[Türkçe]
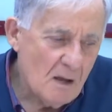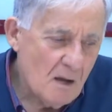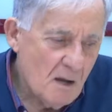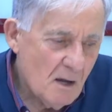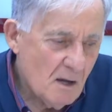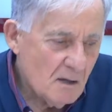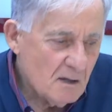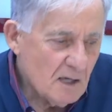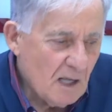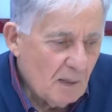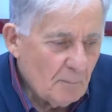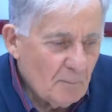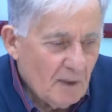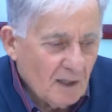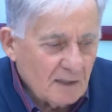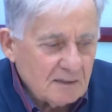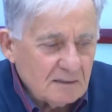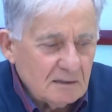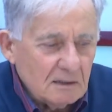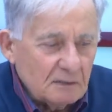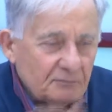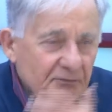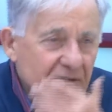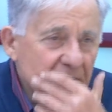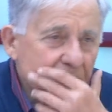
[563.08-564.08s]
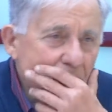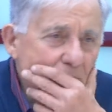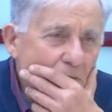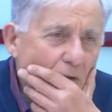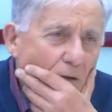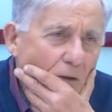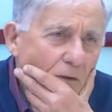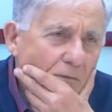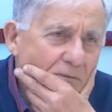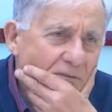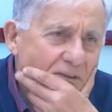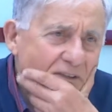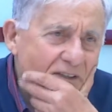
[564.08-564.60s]
Ya baktığı
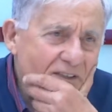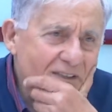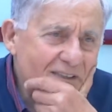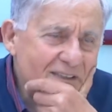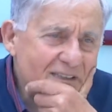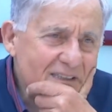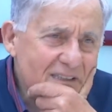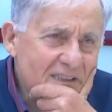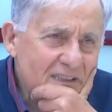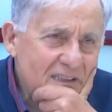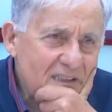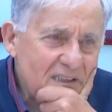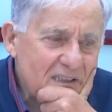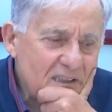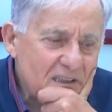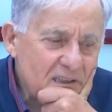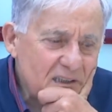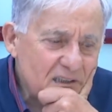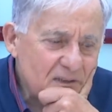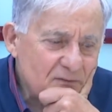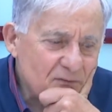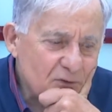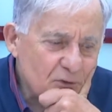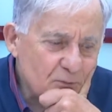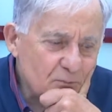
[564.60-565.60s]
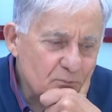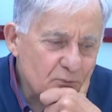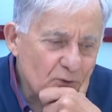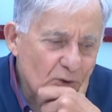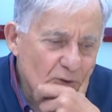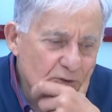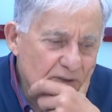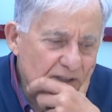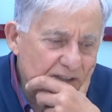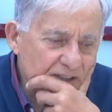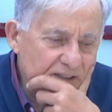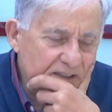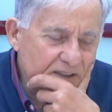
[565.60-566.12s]
futbol ve e,
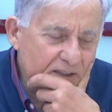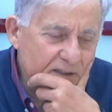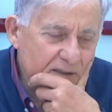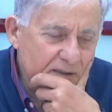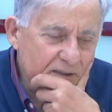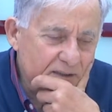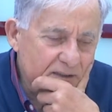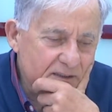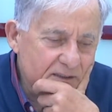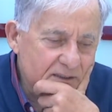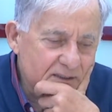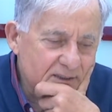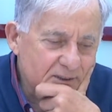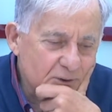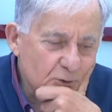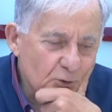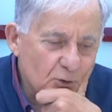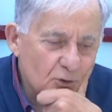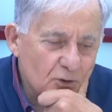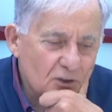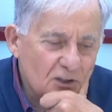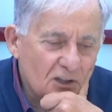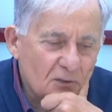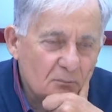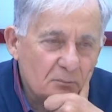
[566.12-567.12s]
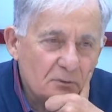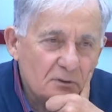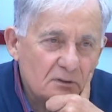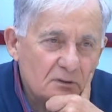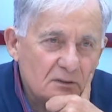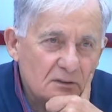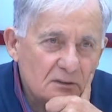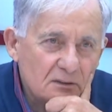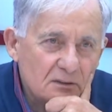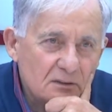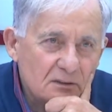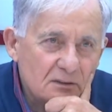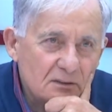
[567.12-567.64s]
futboldaki e, skor olarak e,
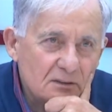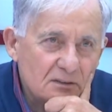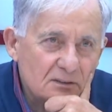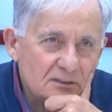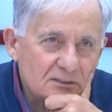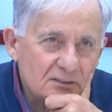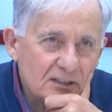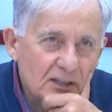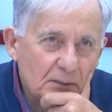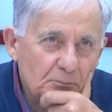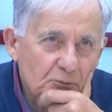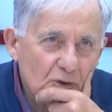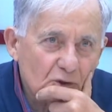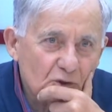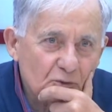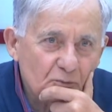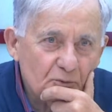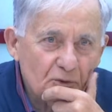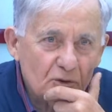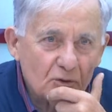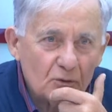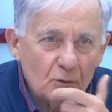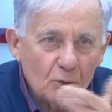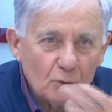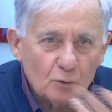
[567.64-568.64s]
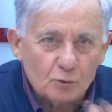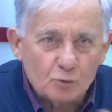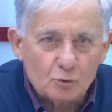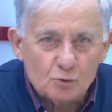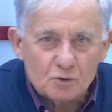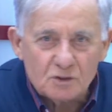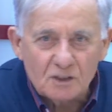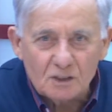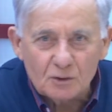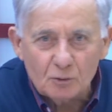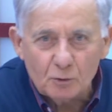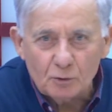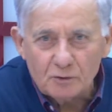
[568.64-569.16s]
Trabzonspor o
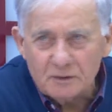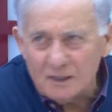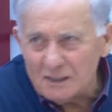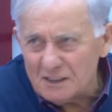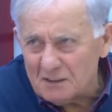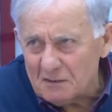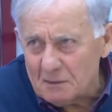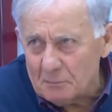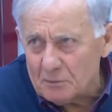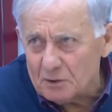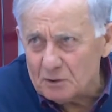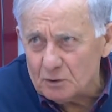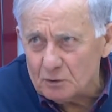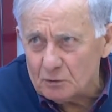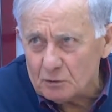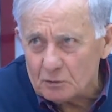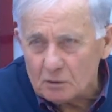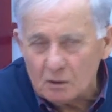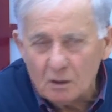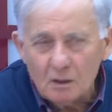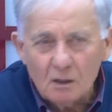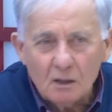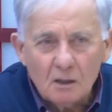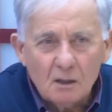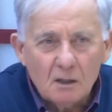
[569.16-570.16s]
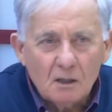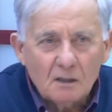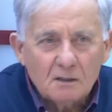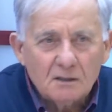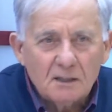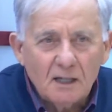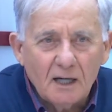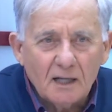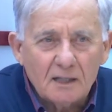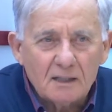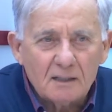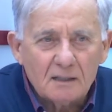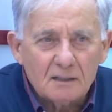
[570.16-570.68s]
güzel oyunda devam ediyor.
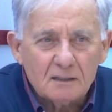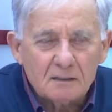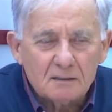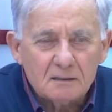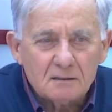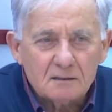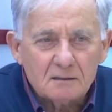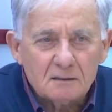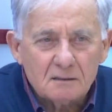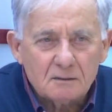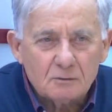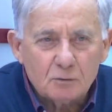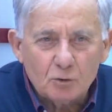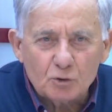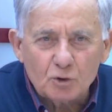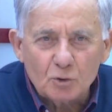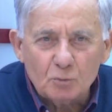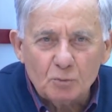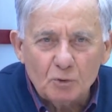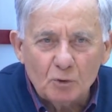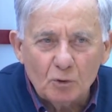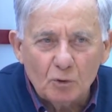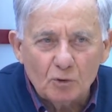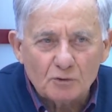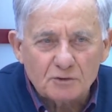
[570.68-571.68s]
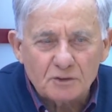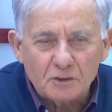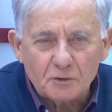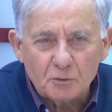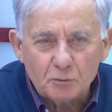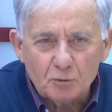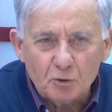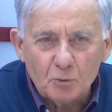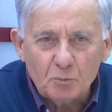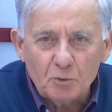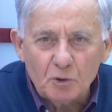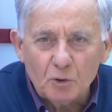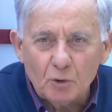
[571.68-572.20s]
Yani e, kötü bile olsa,
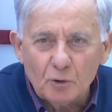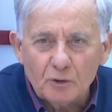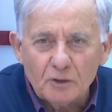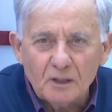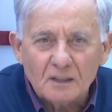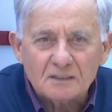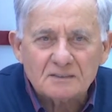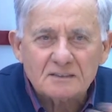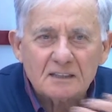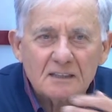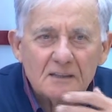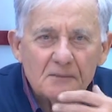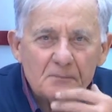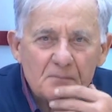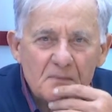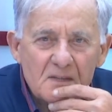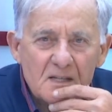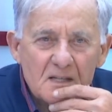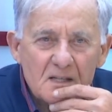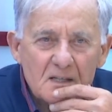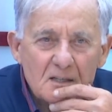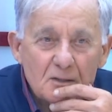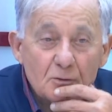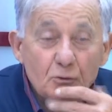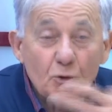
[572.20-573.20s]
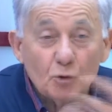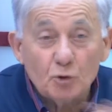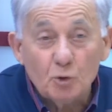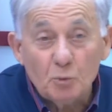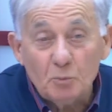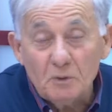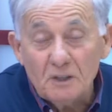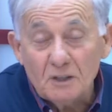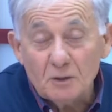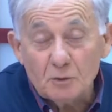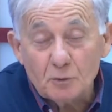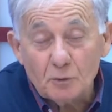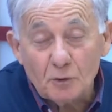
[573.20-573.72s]
kötü bile oynasa kötü
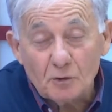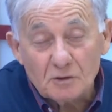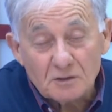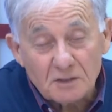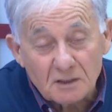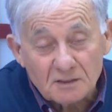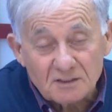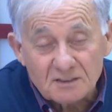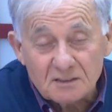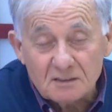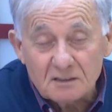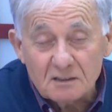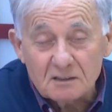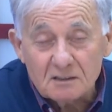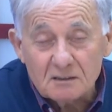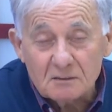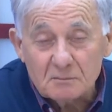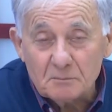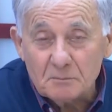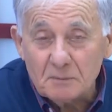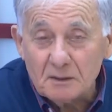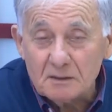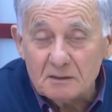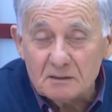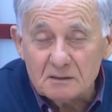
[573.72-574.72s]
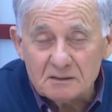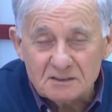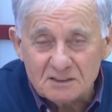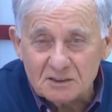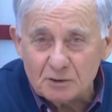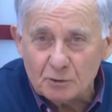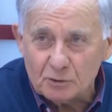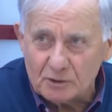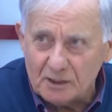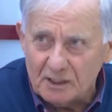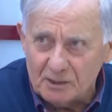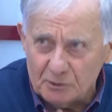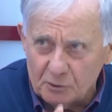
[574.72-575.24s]
bile görünse e, e,
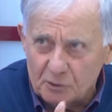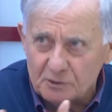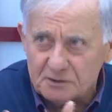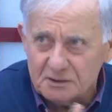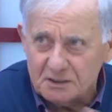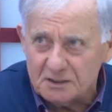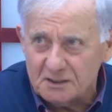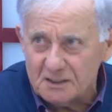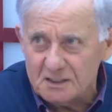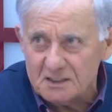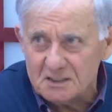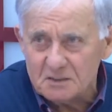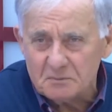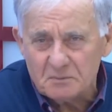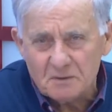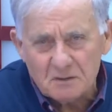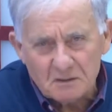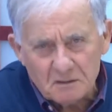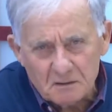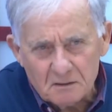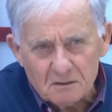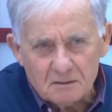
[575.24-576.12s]
skoru alıyor dediği gibi e,